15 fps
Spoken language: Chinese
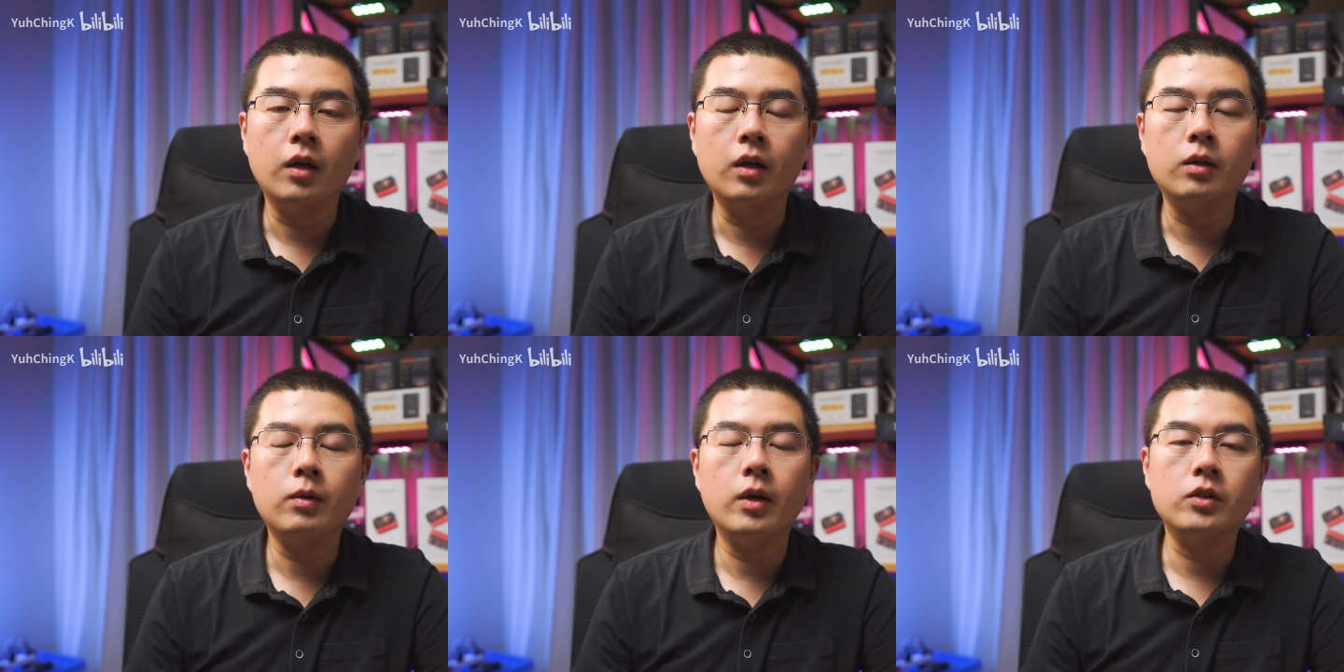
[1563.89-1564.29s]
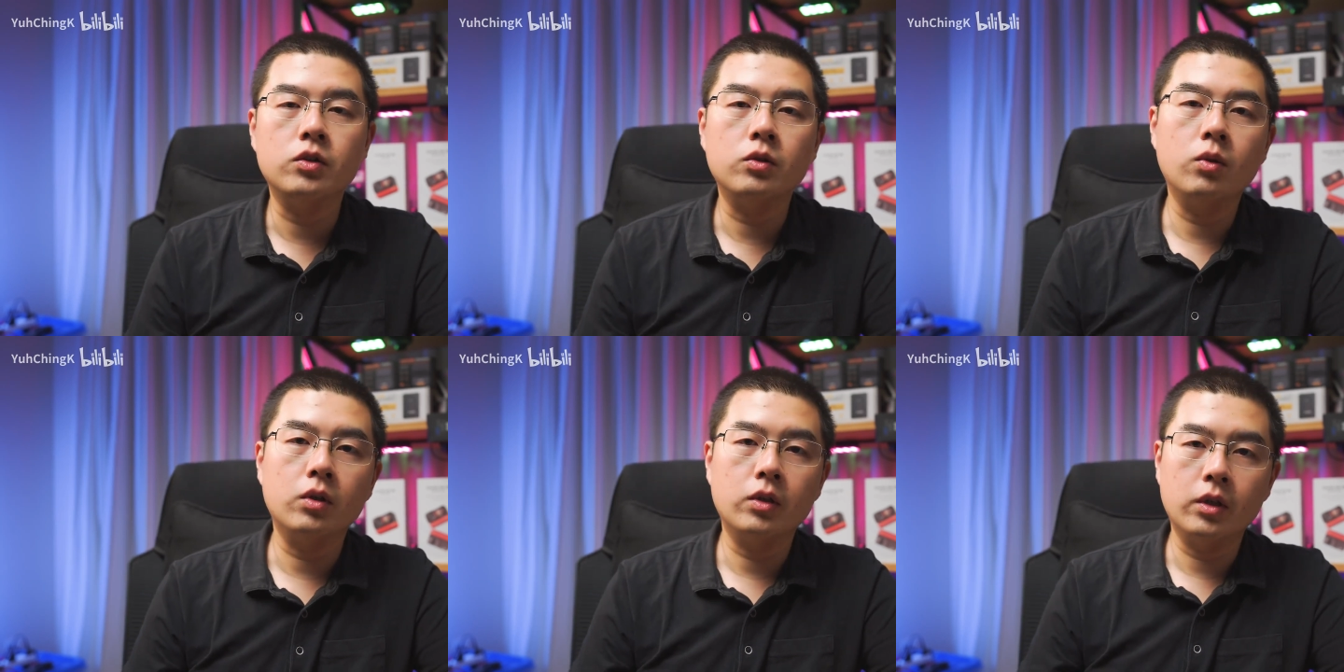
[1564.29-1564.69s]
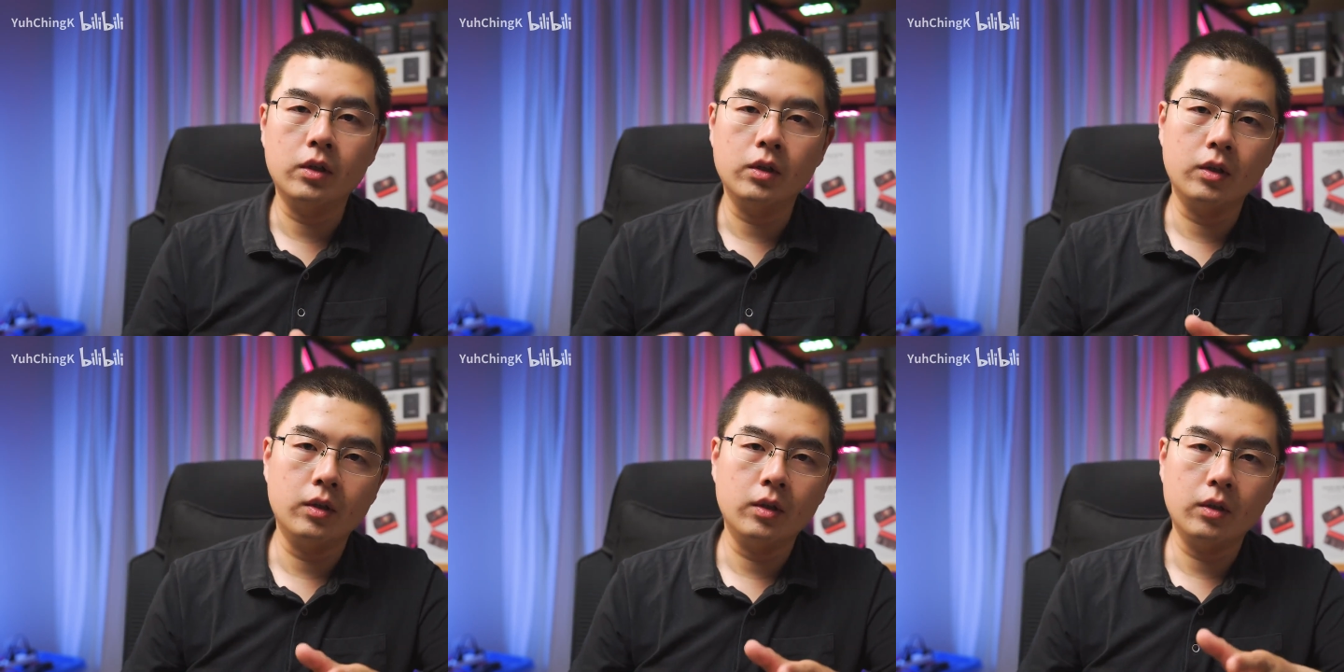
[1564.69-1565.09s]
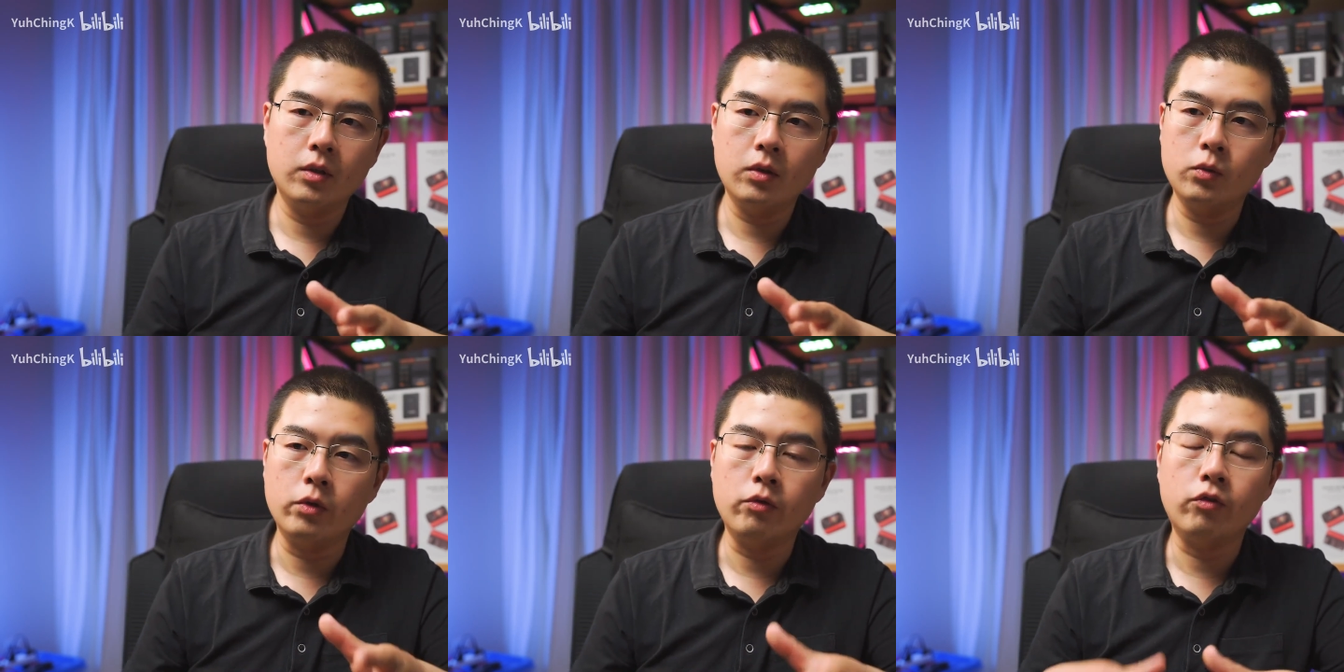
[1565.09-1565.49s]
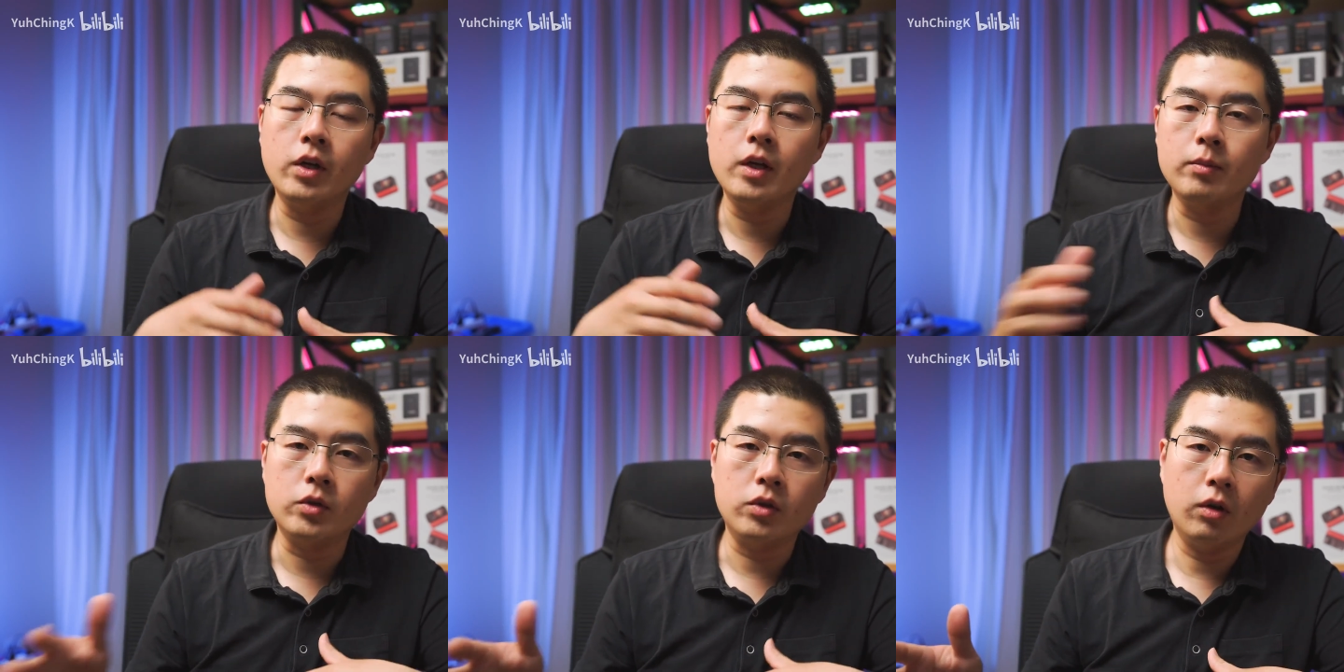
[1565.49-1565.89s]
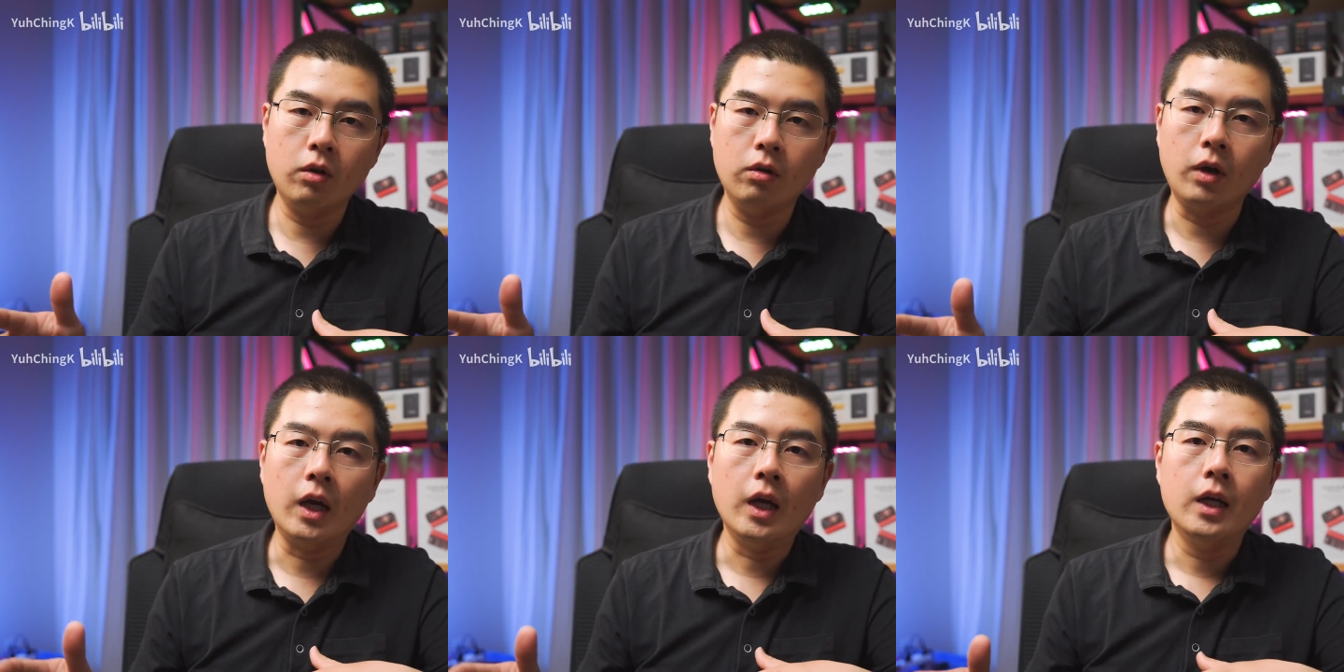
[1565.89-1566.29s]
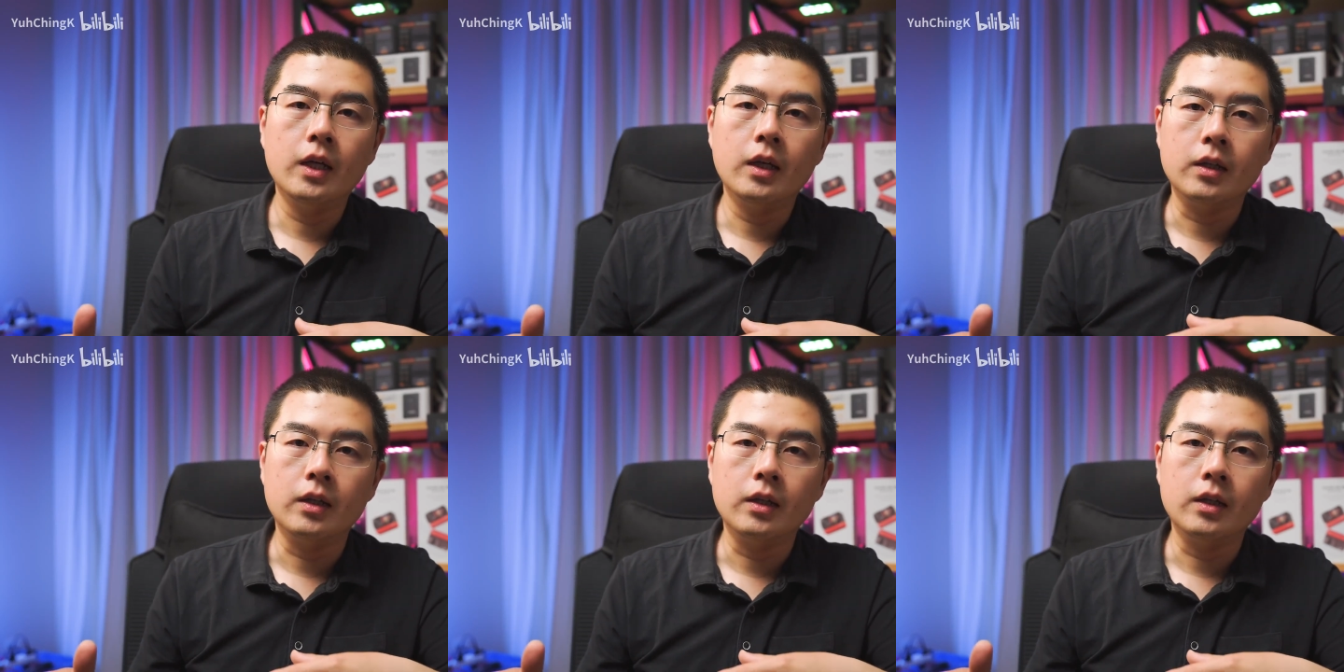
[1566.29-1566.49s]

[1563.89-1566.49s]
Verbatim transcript: 另外经过这个 reframe 之后啊，